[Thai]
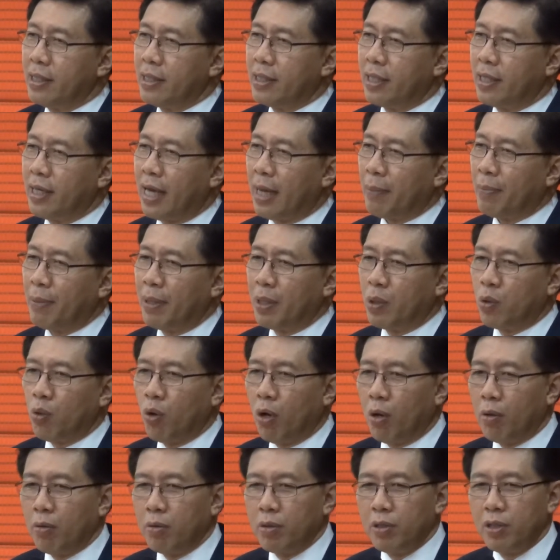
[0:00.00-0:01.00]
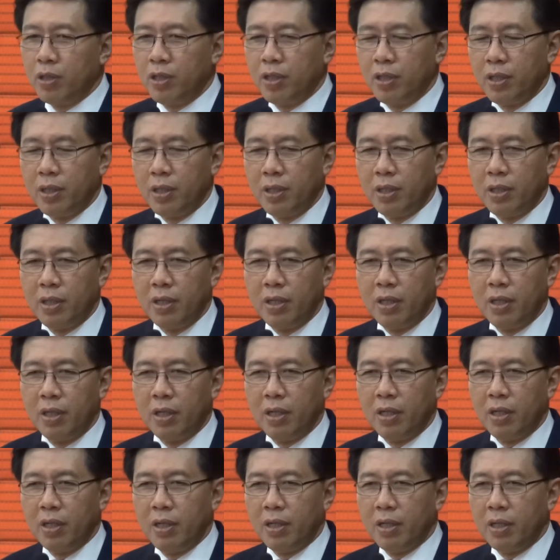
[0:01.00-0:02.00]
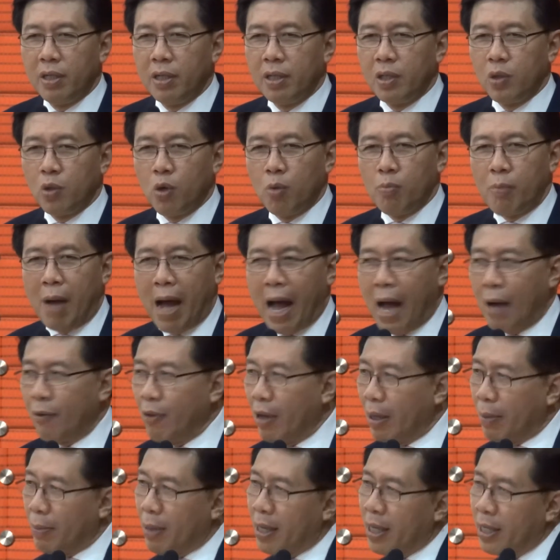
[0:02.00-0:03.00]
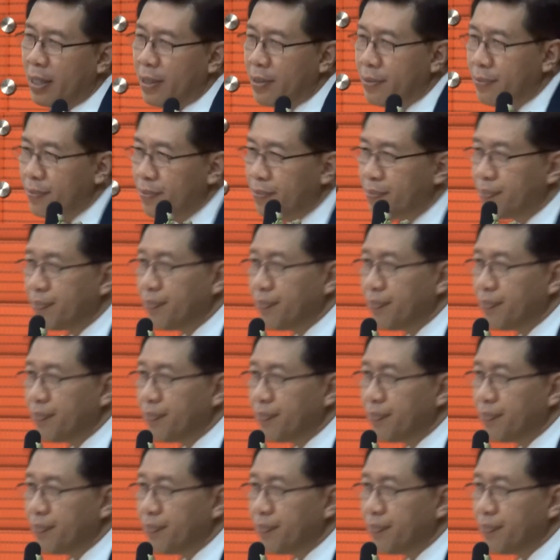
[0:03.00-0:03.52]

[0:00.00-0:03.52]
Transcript: ที่ไทยรักเป็นตัวหมาวิ่งไหมฮะ